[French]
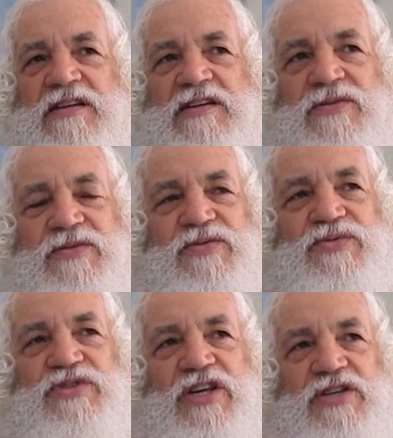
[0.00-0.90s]
alors
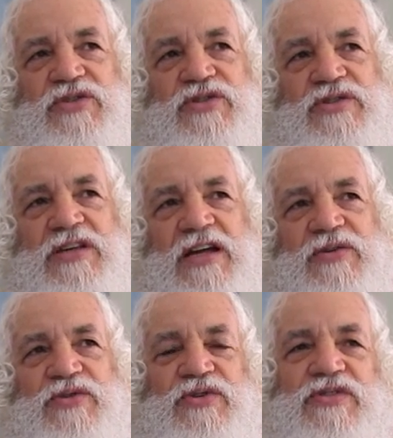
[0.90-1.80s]
tu cherches
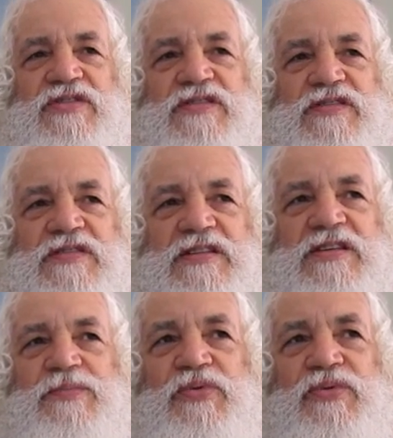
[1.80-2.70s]
quelque chose
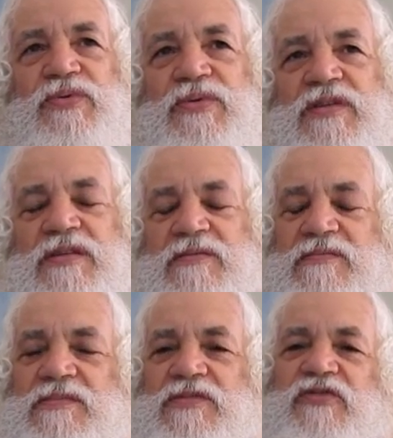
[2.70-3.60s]
qui peut
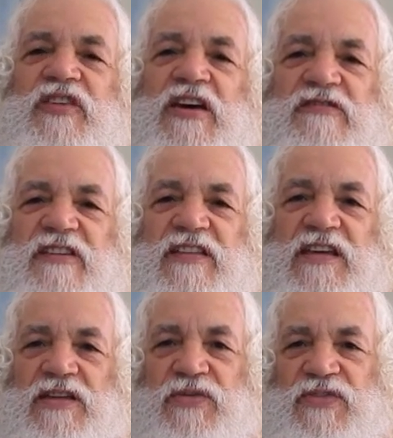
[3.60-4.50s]
te faire
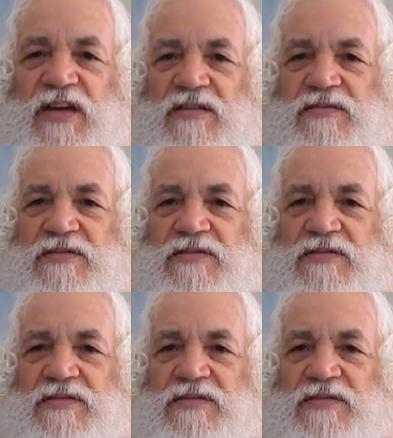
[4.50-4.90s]
évader de ça.